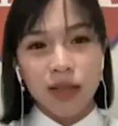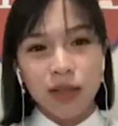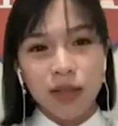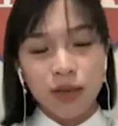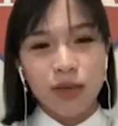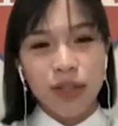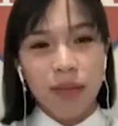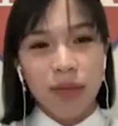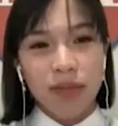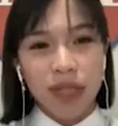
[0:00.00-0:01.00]
LDO,
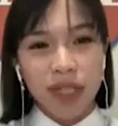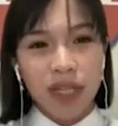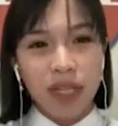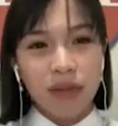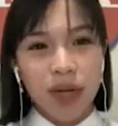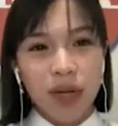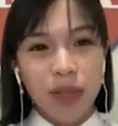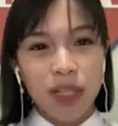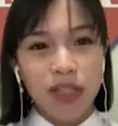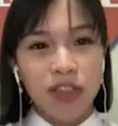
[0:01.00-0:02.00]
MMDA at
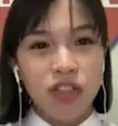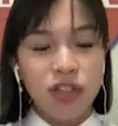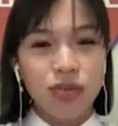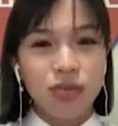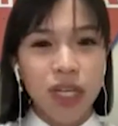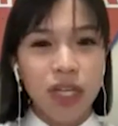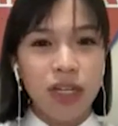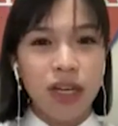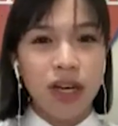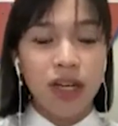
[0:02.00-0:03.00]
bawat LGU ay